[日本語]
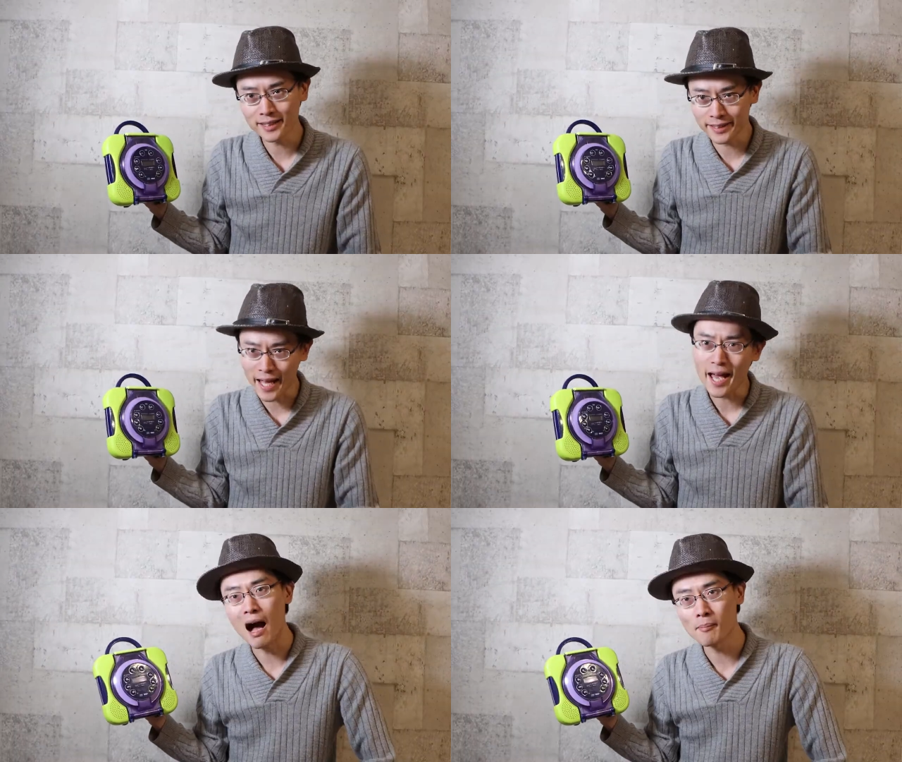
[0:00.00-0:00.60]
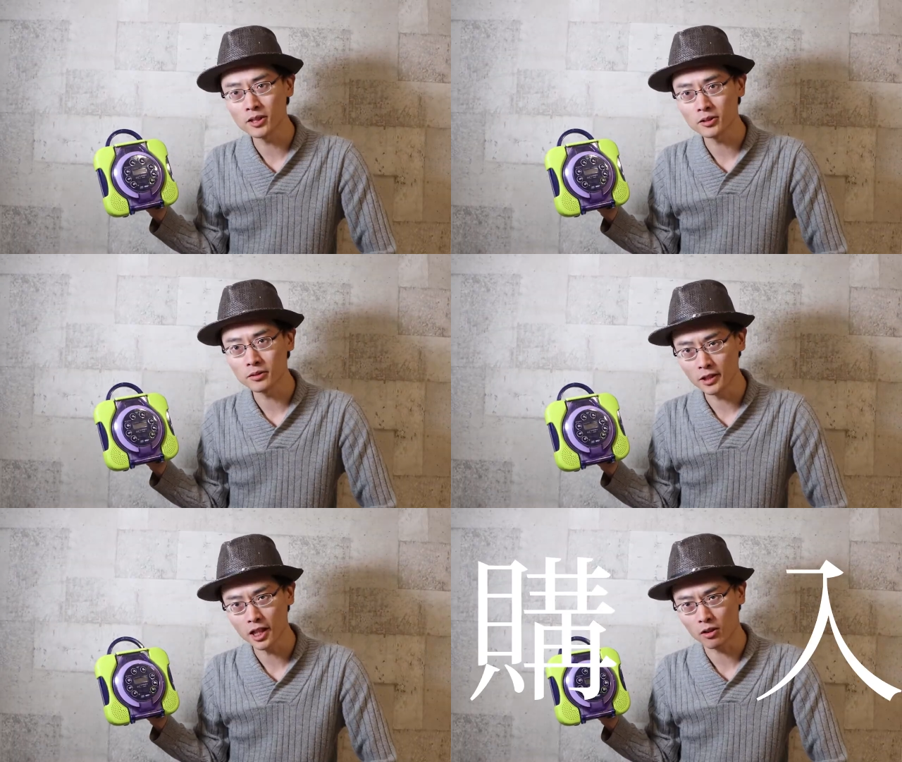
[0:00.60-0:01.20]
ですね、
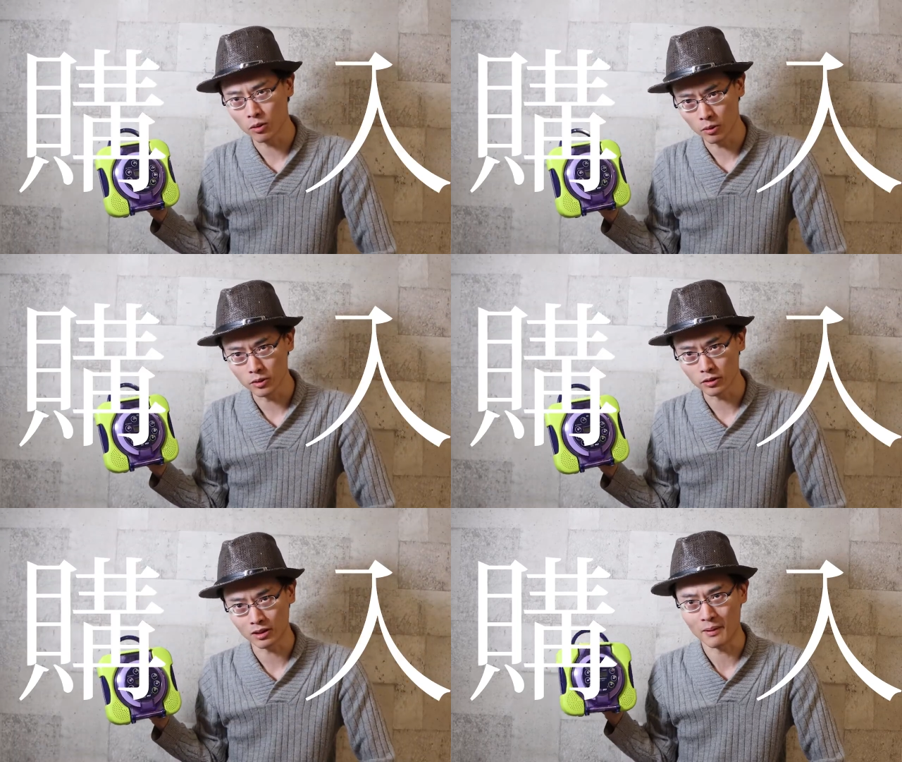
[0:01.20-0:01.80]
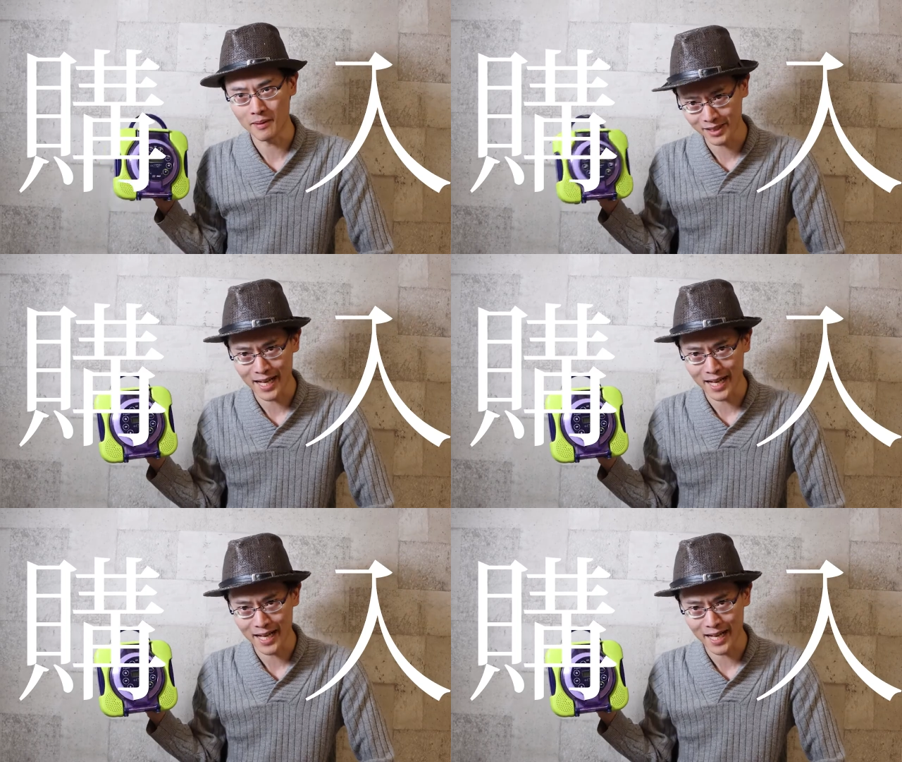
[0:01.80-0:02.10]
アマゾンで購入してみまし